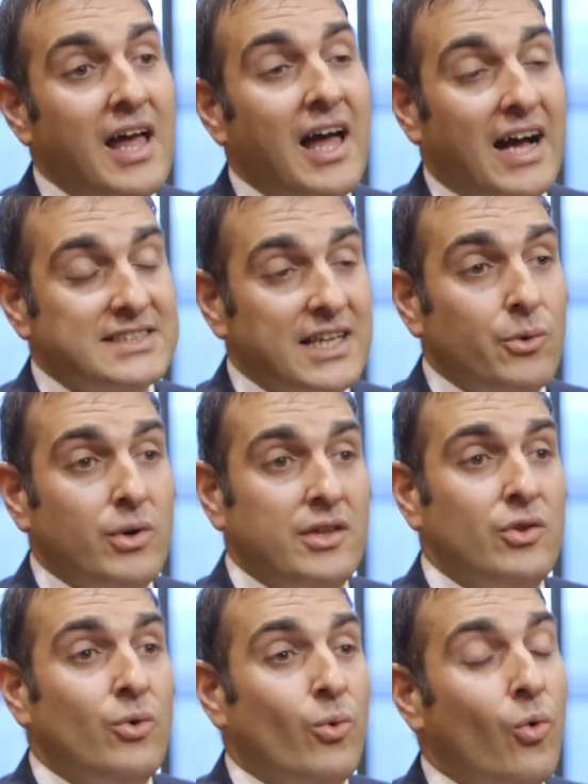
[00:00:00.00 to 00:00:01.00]

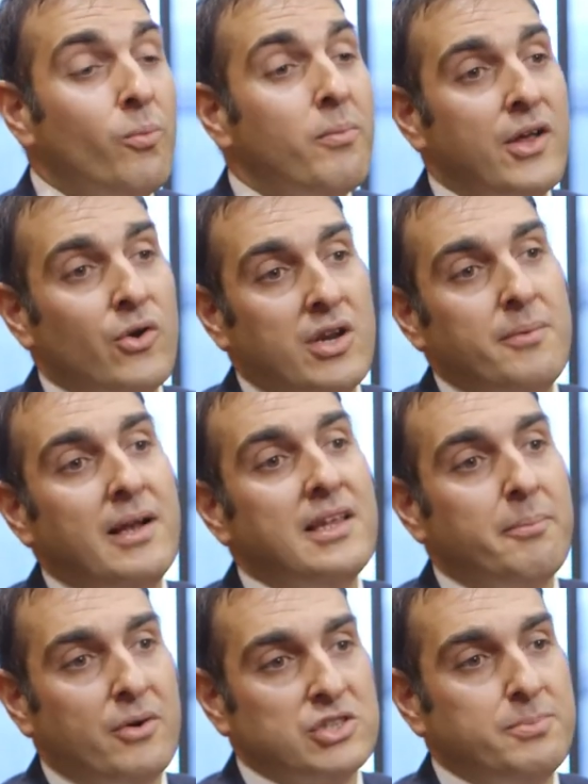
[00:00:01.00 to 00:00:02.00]
asegurando un mayor nivel de
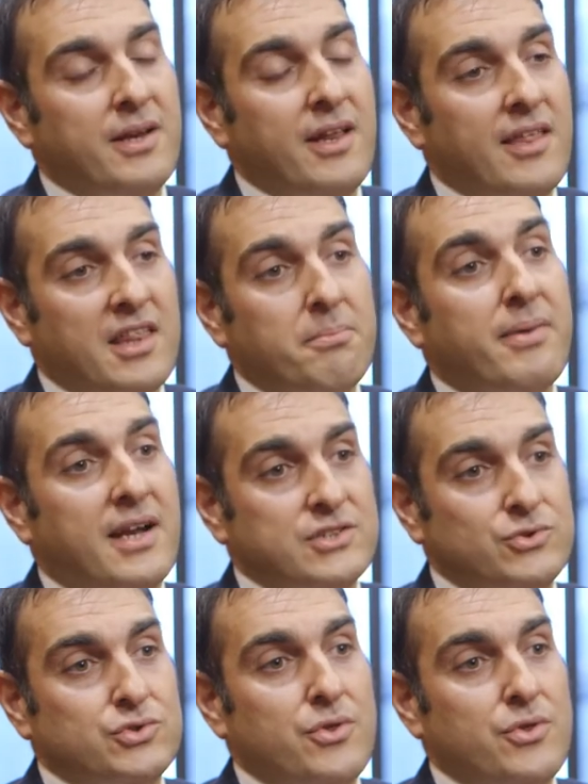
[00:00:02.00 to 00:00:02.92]
prosperidad para sus